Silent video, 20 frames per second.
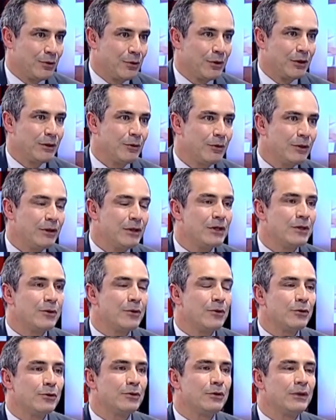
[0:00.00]
Yönetici, yönetici
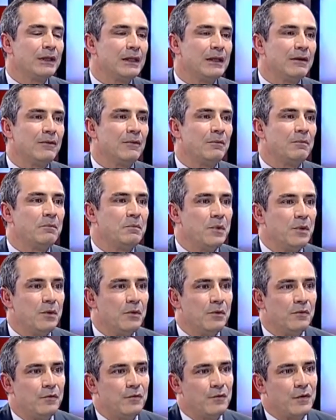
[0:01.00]
koçluğundaki
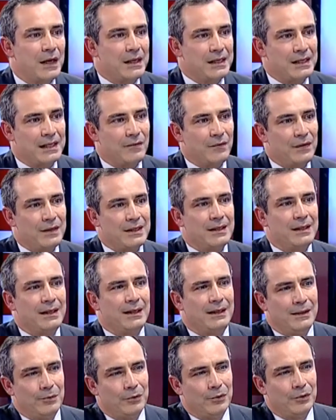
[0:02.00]
bu felsefesi
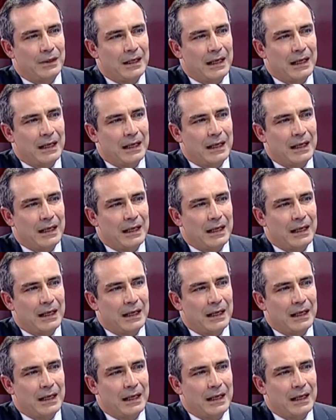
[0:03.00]
nedir bunun?